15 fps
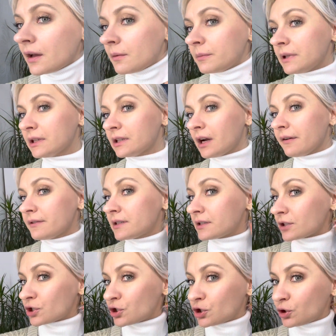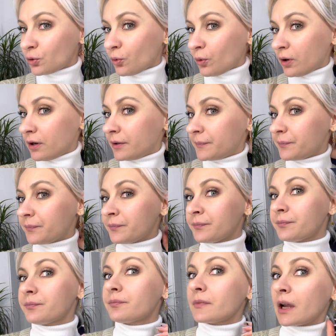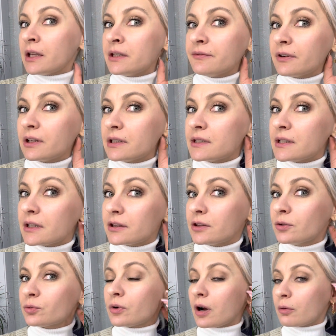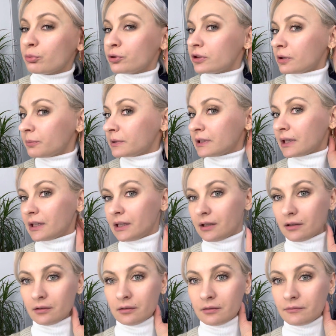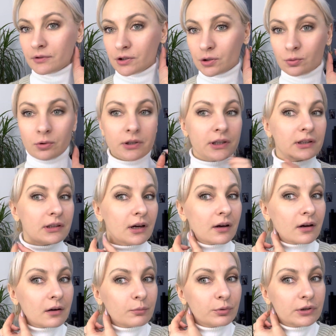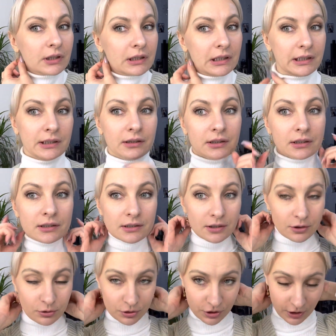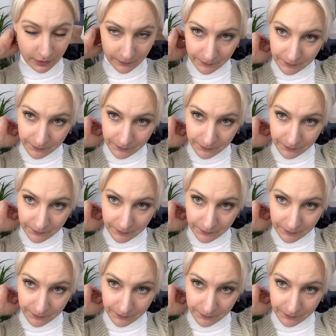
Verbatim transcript: Мне нравится, что они выглядят, ну, как будто бы такие висюльки, да, как будто длинные сережки.